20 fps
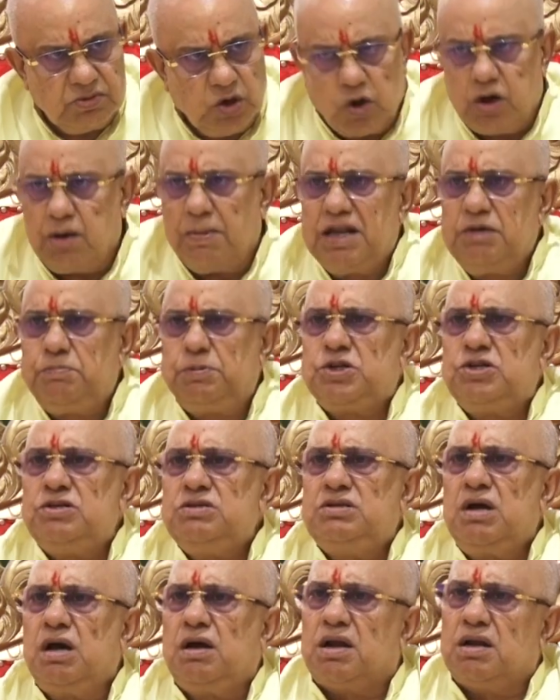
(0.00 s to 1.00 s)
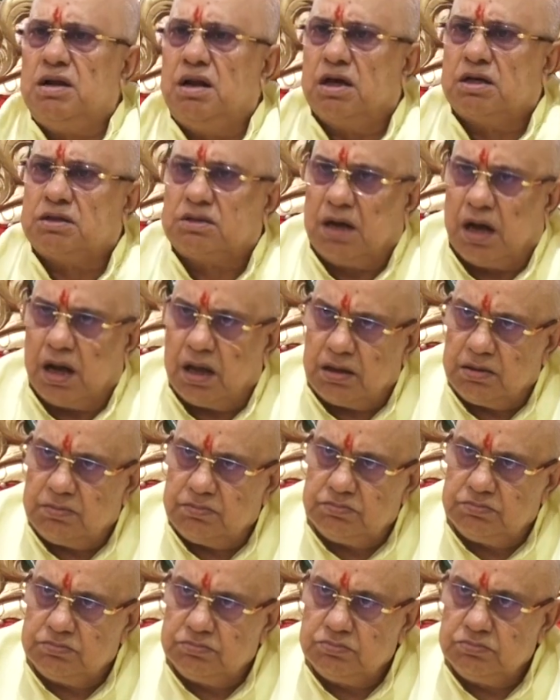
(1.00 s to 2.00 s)
और हमारी प्रशंसा करने लगता है
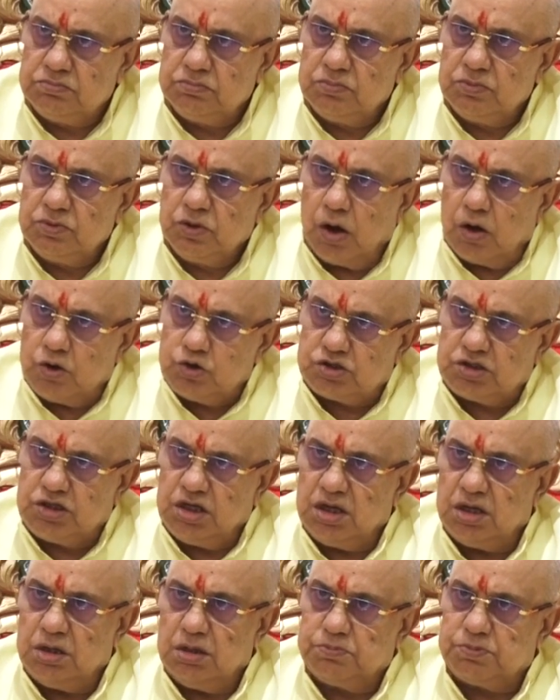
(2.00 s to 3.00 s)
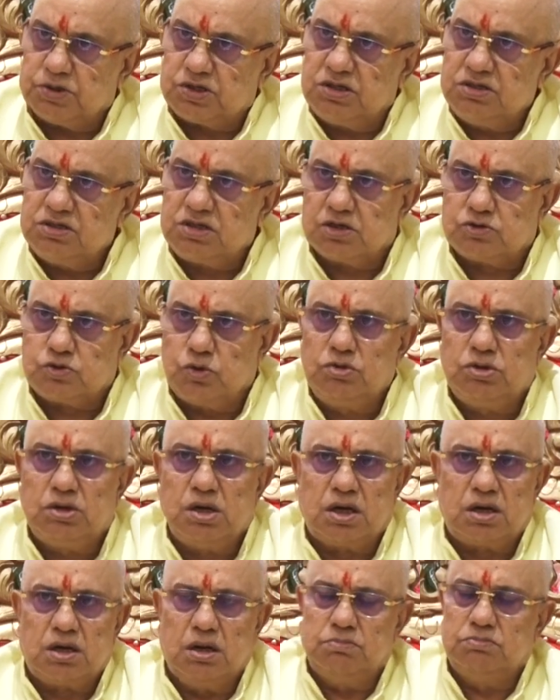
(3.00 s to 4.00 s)
और उसकी प्रशंसा
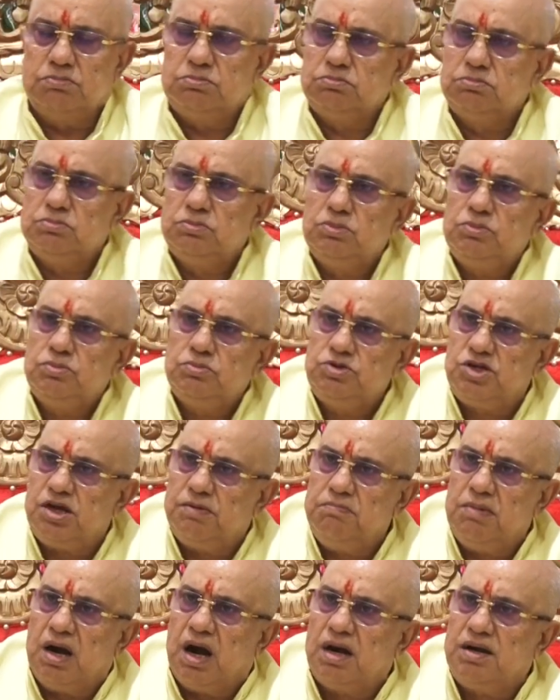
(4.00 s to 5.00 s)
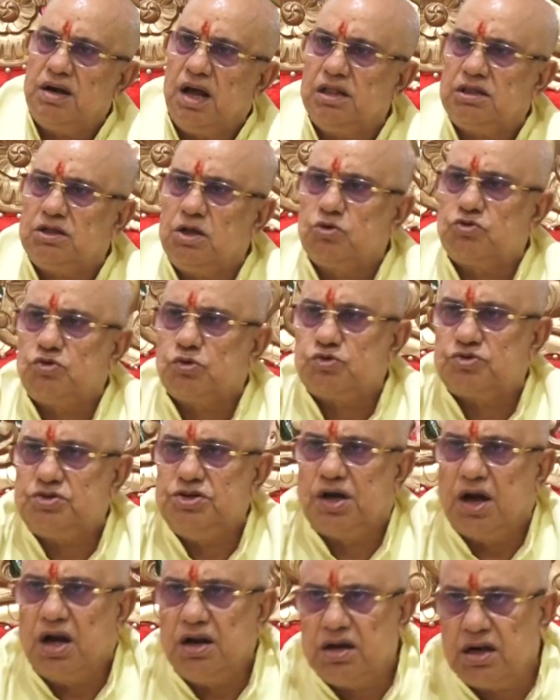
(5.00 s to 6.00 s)
सुनकर हम जेब में हाथ डालते हैं और सब कुछ
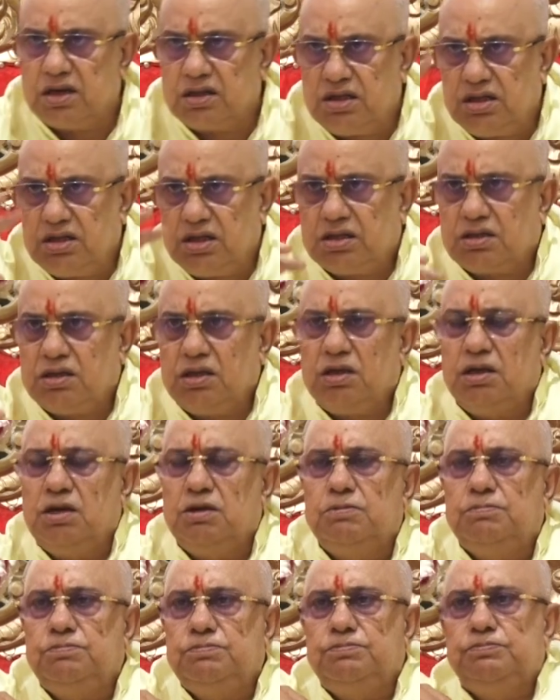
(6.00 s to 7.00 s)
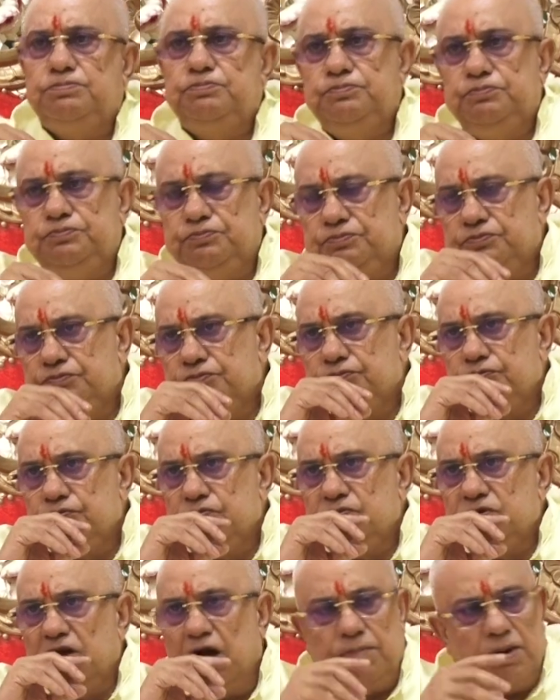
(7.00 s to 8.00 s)
निकाल कर दे देते हैं
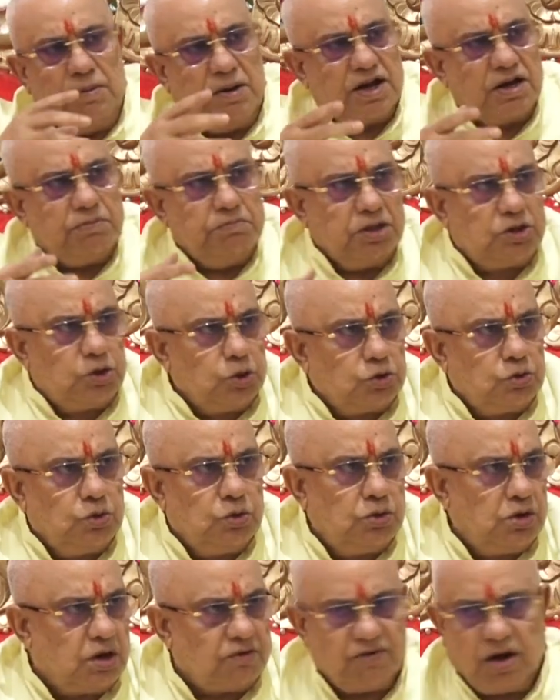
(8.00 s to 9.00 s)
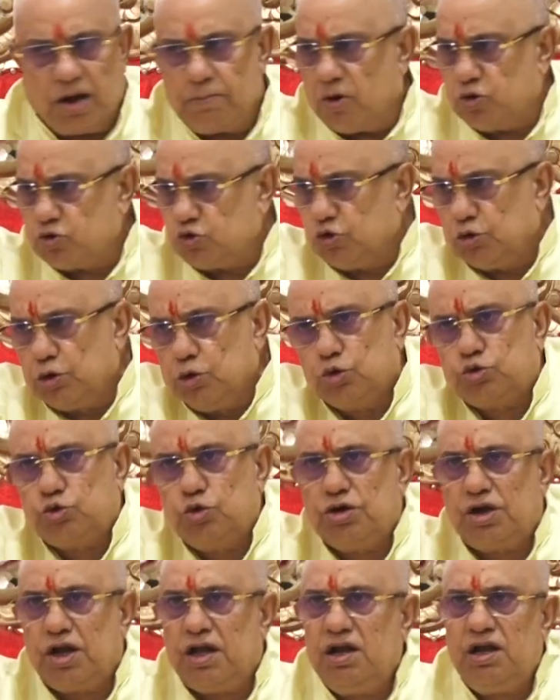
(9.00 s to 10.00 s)
अब हमारे मित्र तो और वहाँ मौजूद लोग
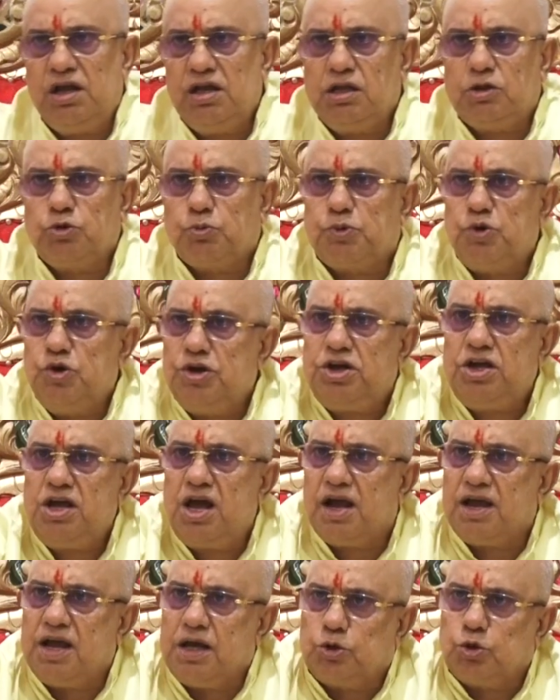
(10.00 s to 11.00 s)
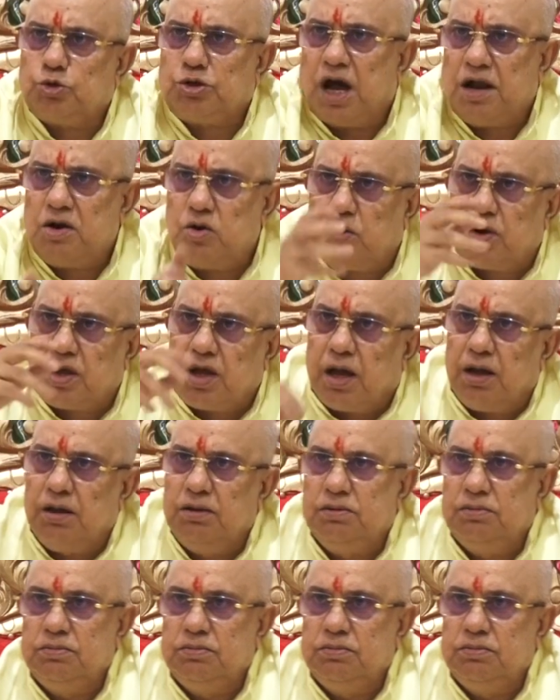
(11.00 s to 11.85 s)
तो कहेंगे ये तो पुण्य किया गया तो दान हो गया